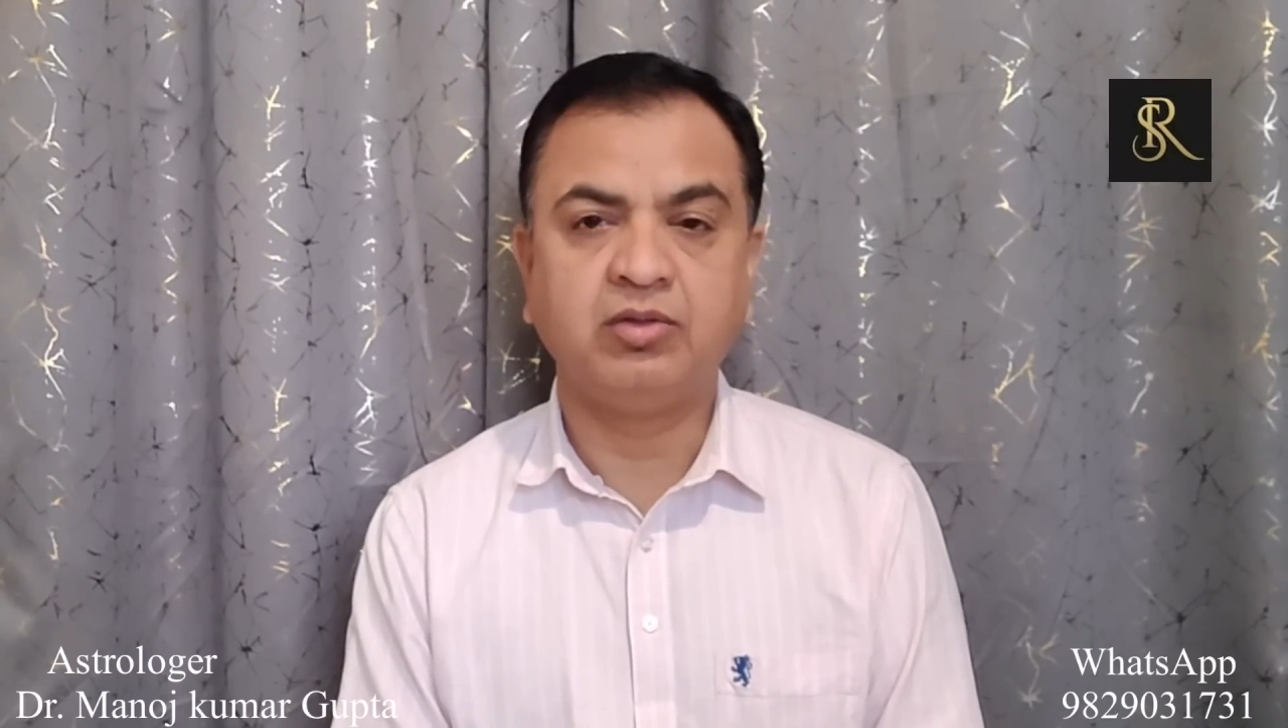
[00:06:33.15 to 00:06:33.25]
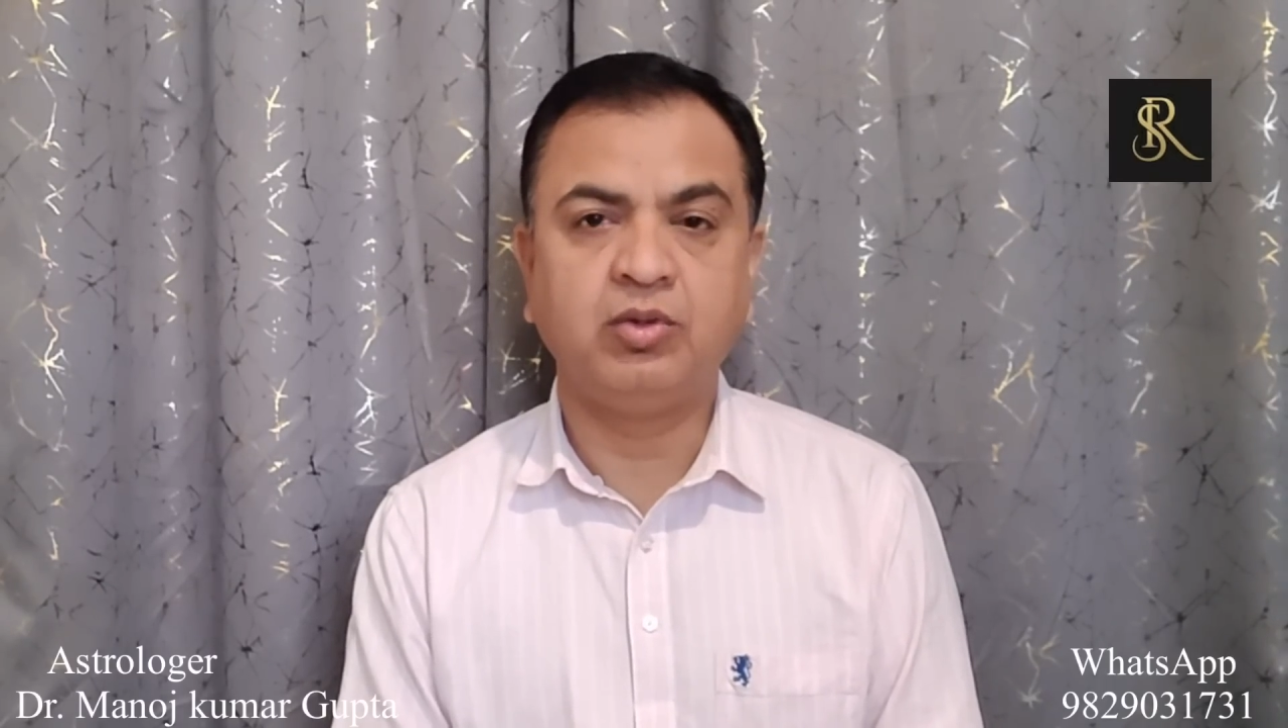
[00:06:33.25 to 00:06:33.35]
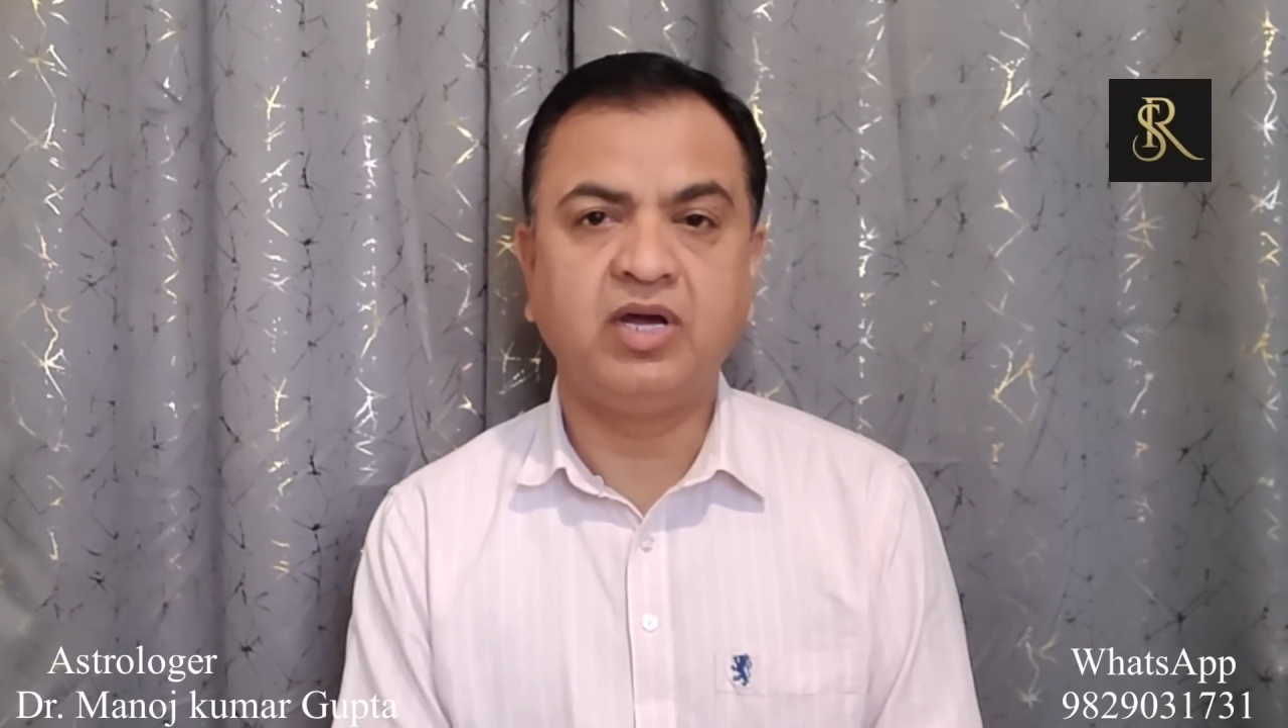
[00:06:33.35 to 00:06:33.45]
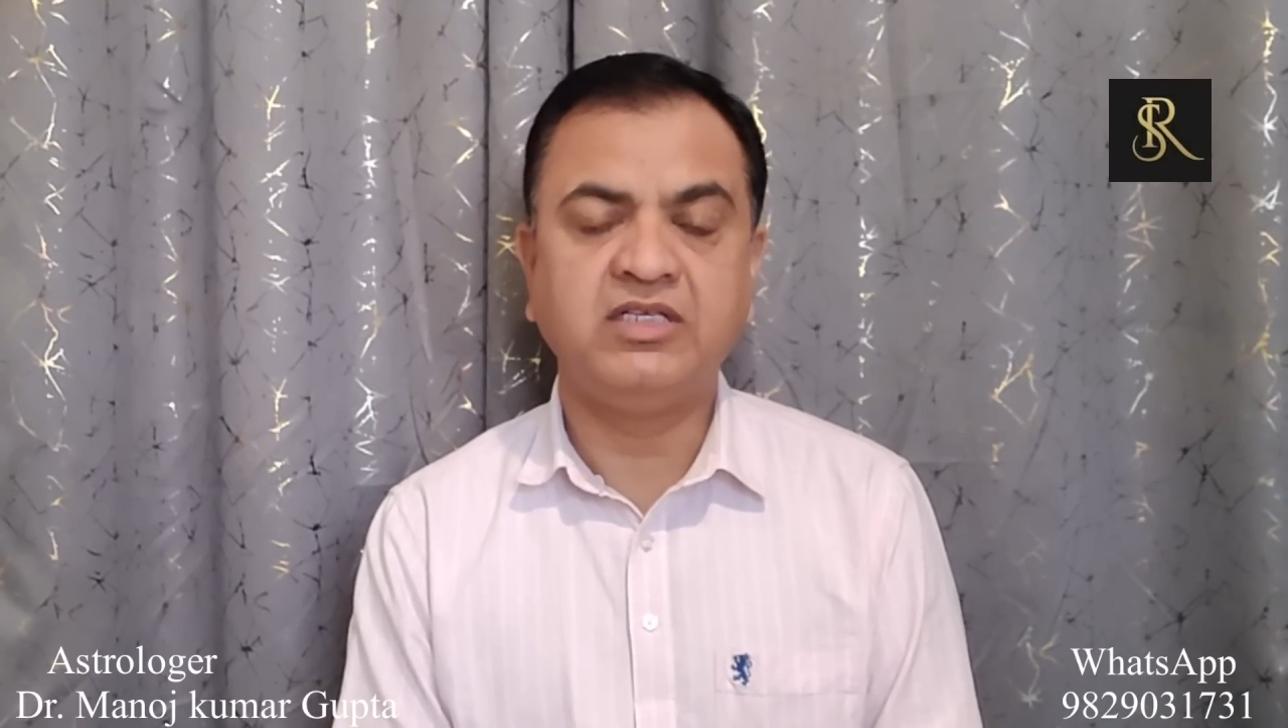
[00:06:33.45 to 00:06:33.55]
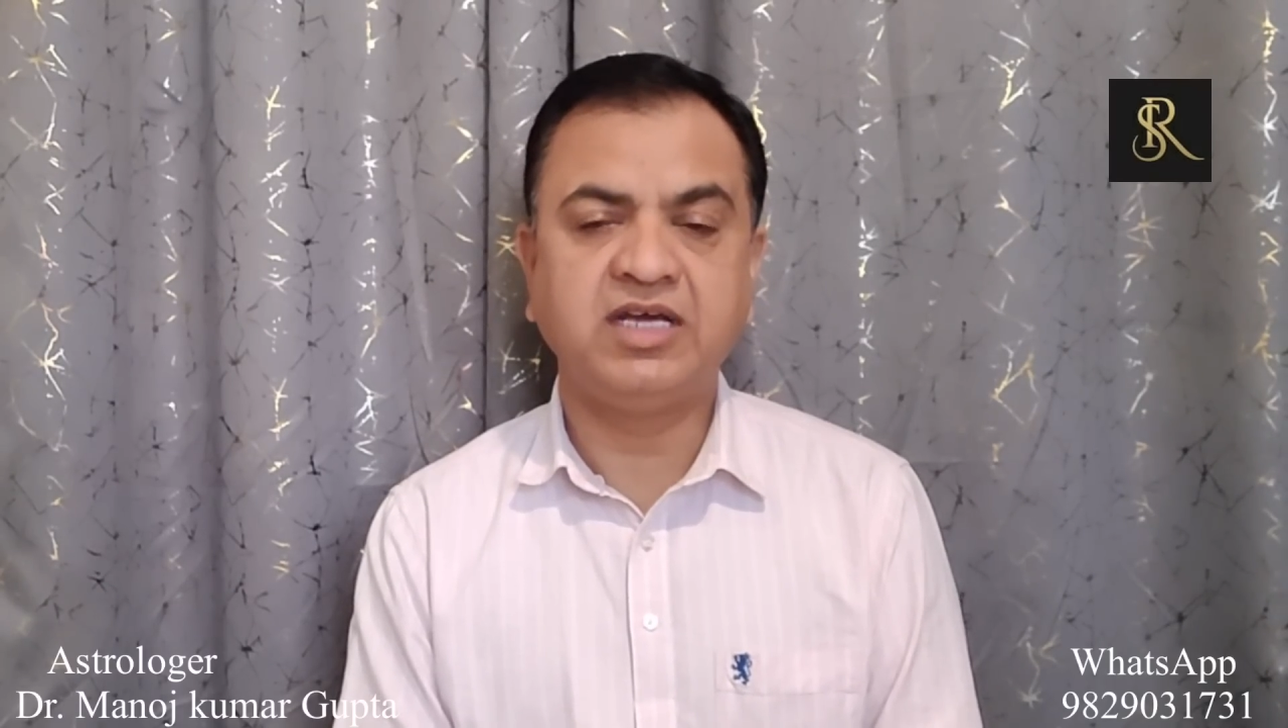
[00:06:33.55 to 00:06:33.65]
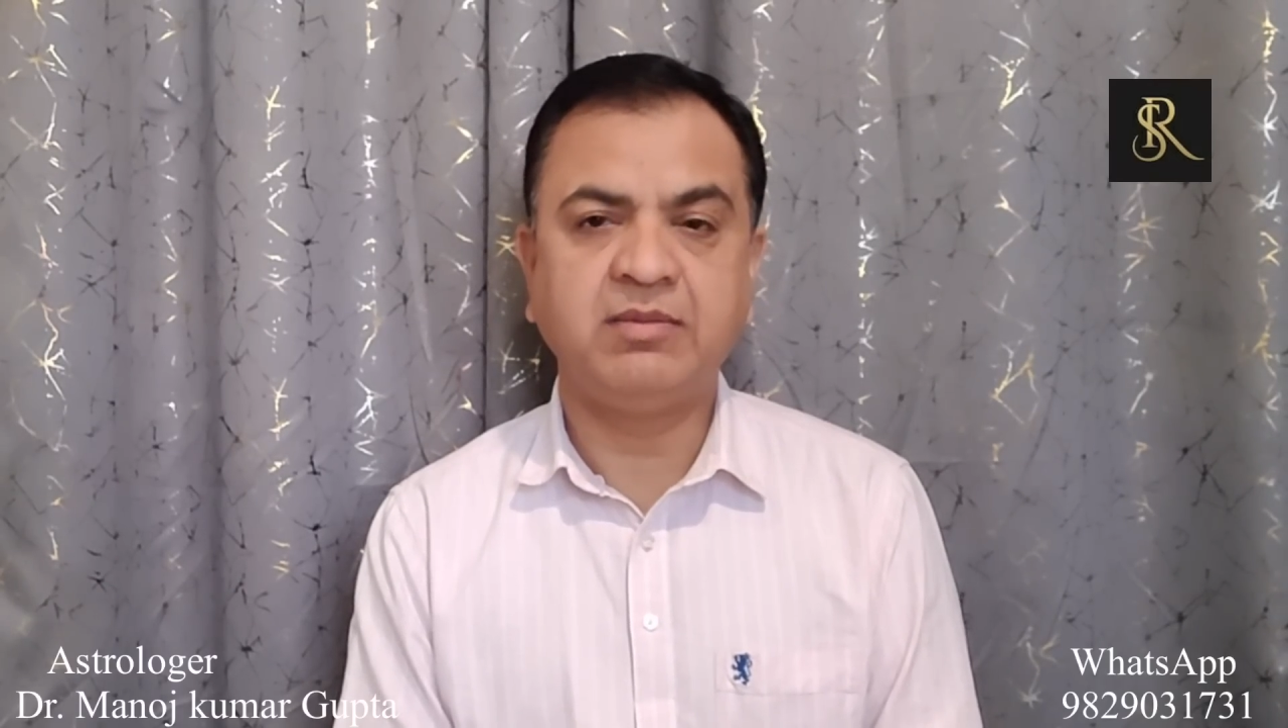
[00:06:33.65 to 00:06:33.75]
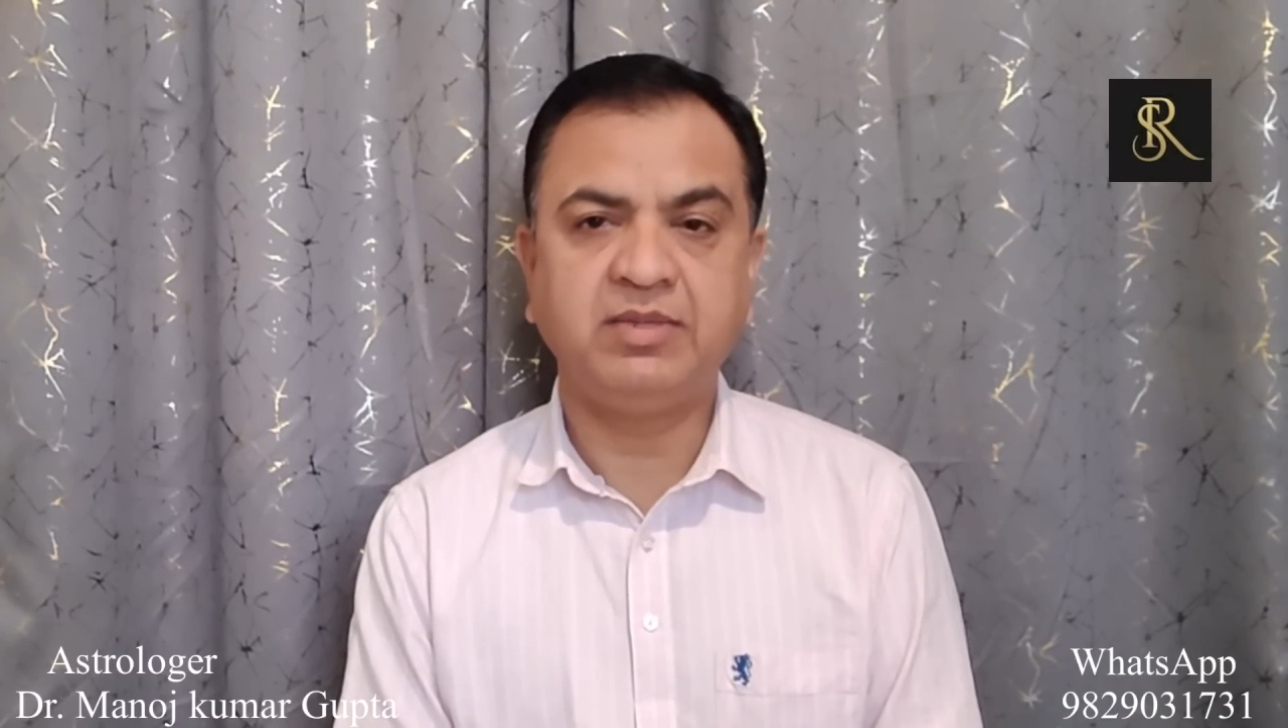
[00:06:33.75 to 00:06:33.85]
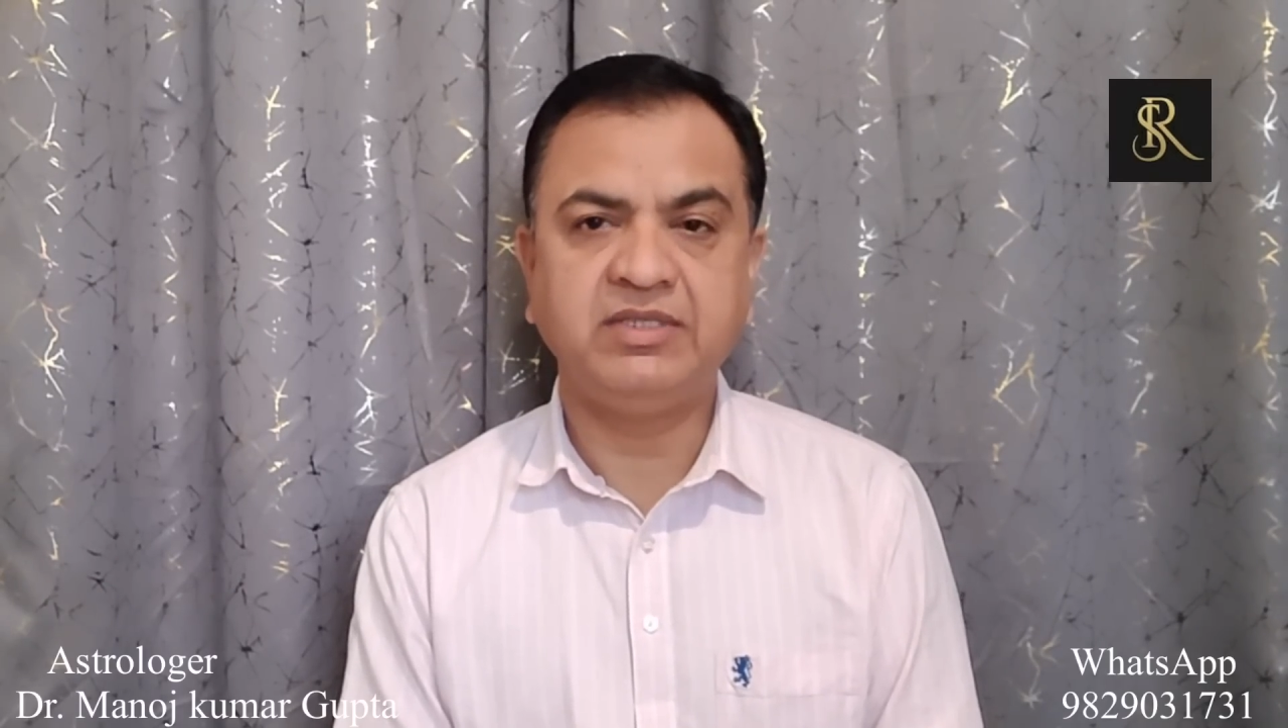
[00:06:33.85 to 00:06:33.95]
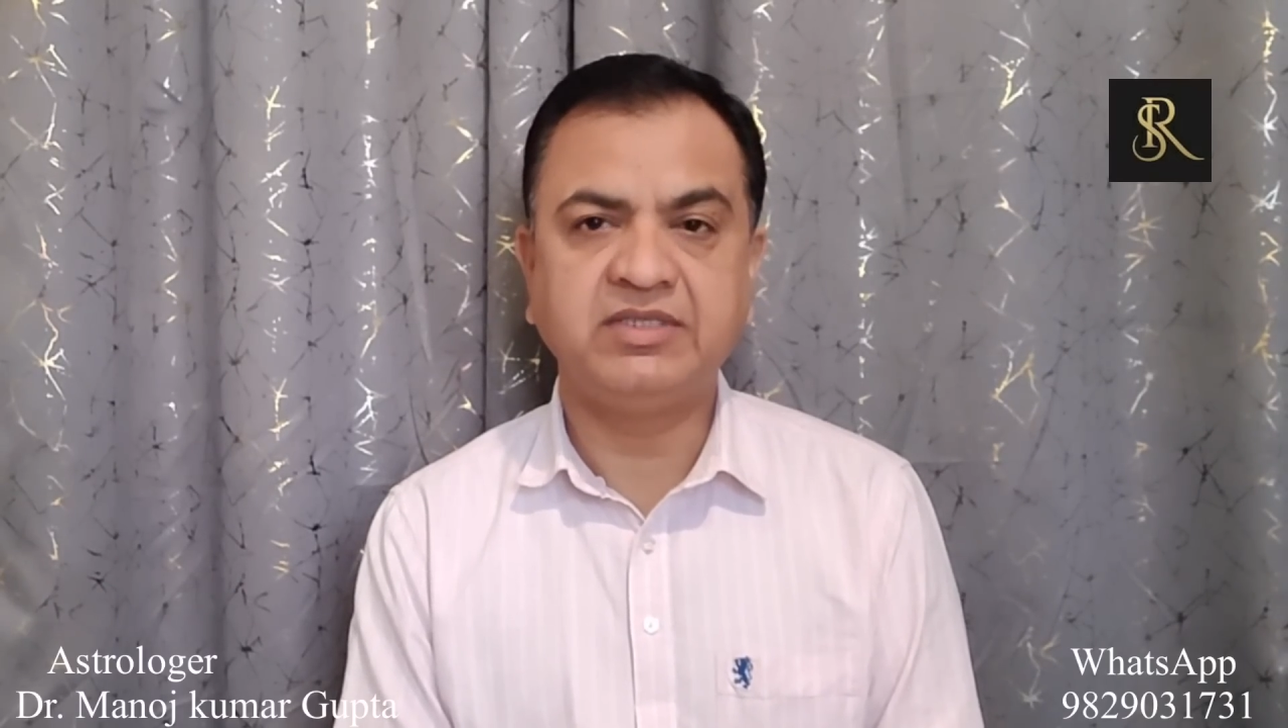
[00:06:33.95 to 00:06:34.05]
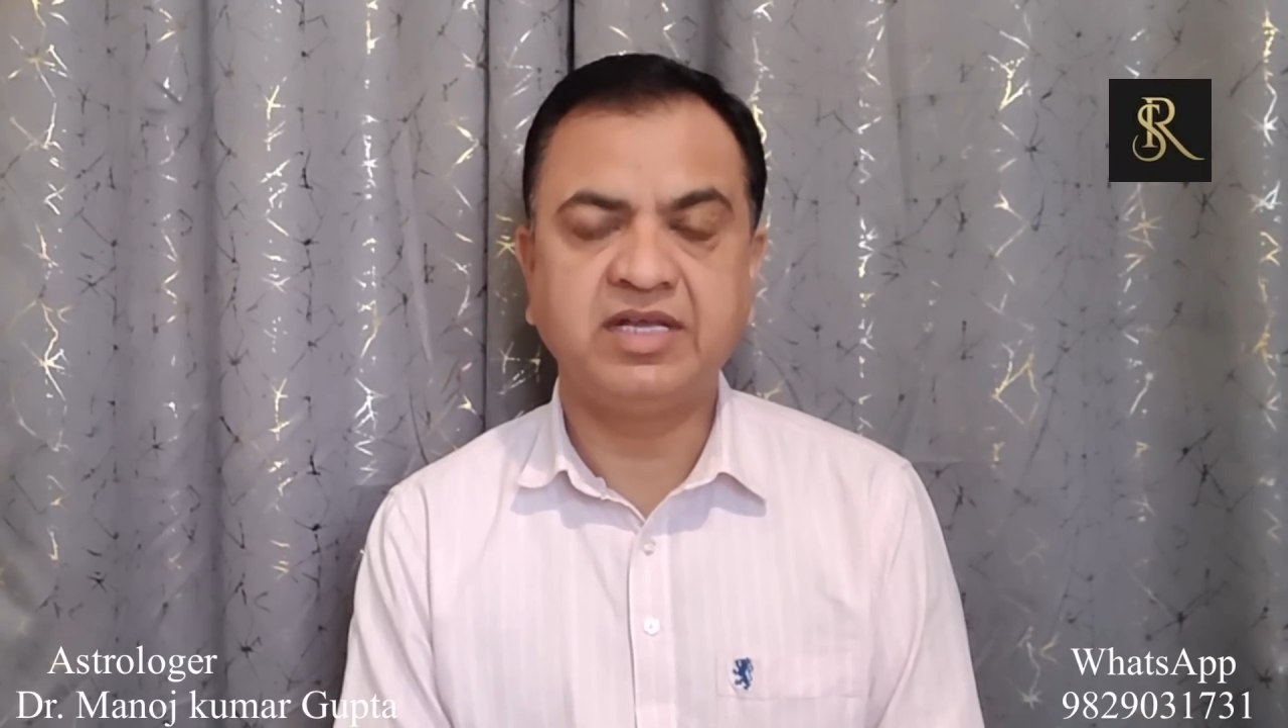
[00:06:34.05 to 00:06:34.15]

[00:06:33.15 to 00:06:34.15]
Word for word: 2020